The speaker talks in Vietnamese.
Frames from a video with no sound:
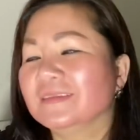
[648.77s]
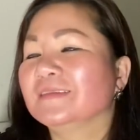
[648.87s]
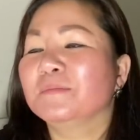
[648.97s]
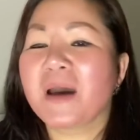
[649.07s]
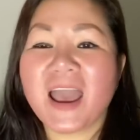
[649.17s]

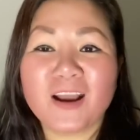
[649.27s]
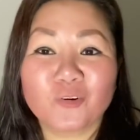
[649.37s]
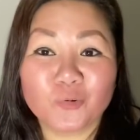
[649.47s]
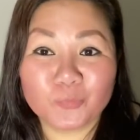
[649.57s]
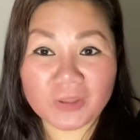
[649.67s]
ba
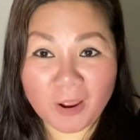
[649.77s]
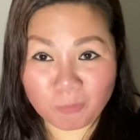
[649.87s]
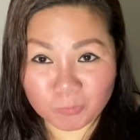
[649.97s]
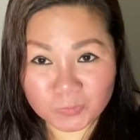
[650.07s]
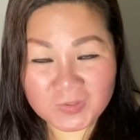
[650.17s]

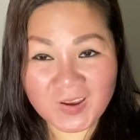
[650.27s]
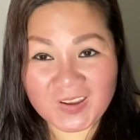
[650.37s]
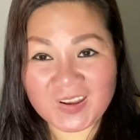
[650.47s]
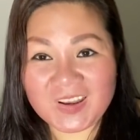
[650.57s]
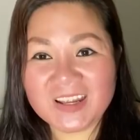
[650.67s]
chồng của
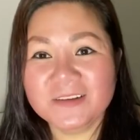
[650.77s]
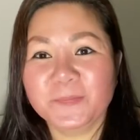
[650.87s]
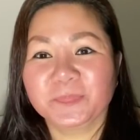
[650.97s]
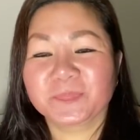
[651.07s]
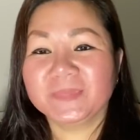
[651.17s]
thủy
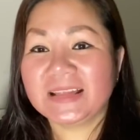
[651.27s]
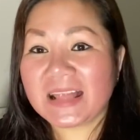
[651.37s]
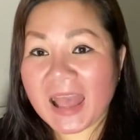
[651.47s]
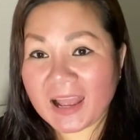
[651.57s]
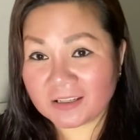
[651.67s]

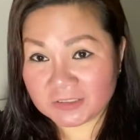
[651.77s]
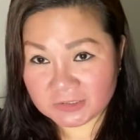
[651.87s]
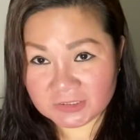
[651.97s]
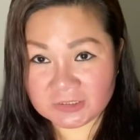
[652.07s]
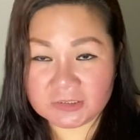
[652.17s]
là
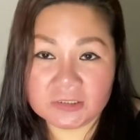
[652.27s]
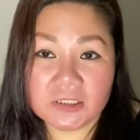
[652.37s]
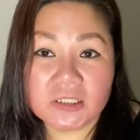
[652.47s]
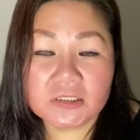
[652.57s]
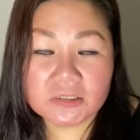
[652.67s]
người
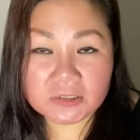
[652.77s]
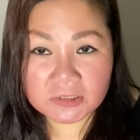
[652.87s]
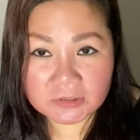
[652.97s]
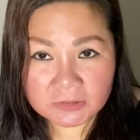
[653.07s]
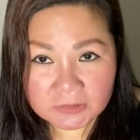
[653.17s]
cướp
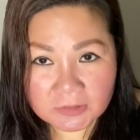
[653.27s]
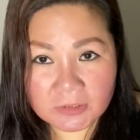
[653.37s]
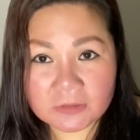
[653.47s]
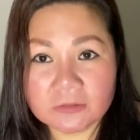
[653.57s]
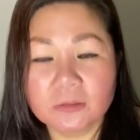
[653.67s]
cướp
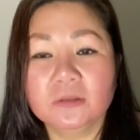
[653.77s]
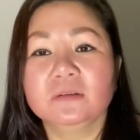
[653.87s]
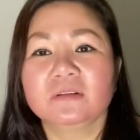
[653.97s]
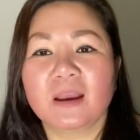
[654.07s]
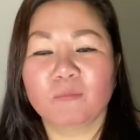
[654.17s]
cướp
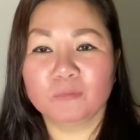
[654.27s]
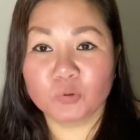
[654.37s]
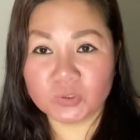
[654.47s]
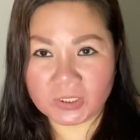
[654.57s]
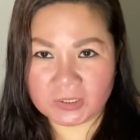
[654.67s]
thương chồng
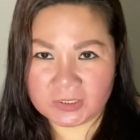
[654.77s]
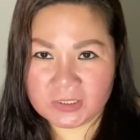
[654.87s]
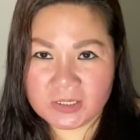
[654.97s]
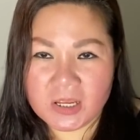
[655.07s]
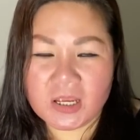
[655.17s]
của
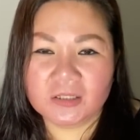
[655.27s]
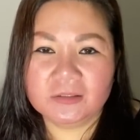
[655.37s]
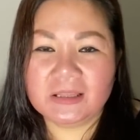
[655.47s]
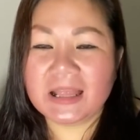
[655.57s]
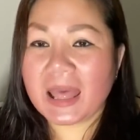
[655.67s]
thủy
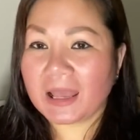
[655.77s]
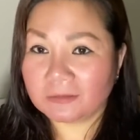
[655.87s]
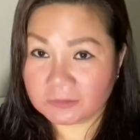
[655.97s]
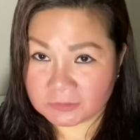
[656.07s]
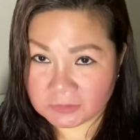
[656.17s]
là
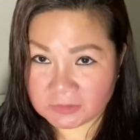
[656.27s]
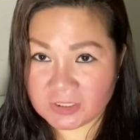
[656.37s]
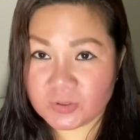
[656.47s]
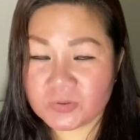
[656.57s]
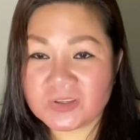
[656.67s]
người
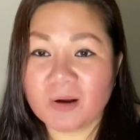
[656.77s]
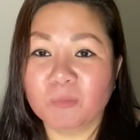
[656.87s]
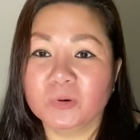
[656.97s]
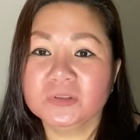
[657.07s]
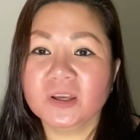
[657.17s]
kêu
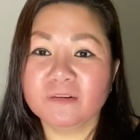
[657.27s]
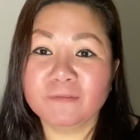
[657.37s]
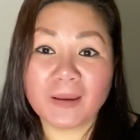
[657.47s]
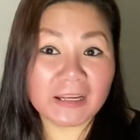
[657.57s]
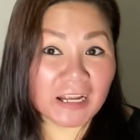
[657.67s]
chồng của thủy
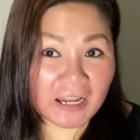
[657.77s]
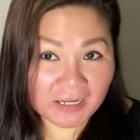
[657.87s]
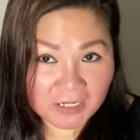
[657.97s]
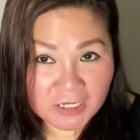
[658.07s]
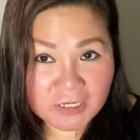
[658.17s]
phải ra
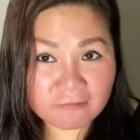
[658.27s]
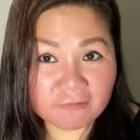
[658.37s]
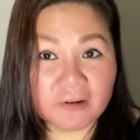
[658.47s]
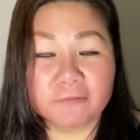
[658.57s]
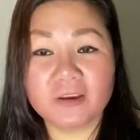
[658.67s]
lính
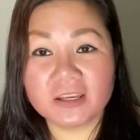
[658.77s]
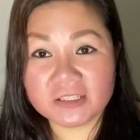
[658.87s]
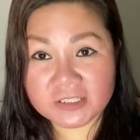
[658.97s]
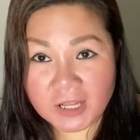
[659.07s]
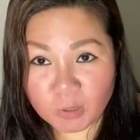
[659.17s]
và về
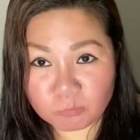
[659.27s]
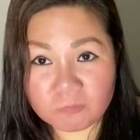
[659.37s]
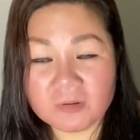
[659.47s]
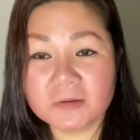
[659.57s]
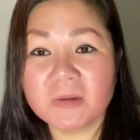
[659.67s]

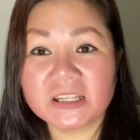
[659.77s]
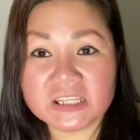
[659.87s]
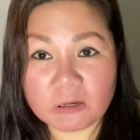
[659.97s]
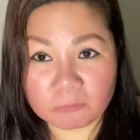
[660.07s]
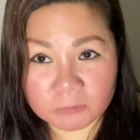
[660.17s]
sống với ba
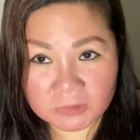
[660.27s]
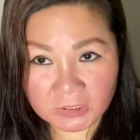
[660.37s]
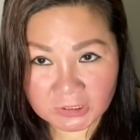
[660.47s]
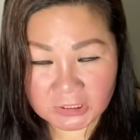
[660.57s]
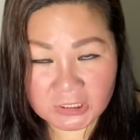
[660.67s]
chồng của
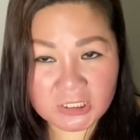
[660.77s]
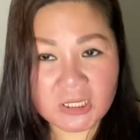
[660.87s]
thủy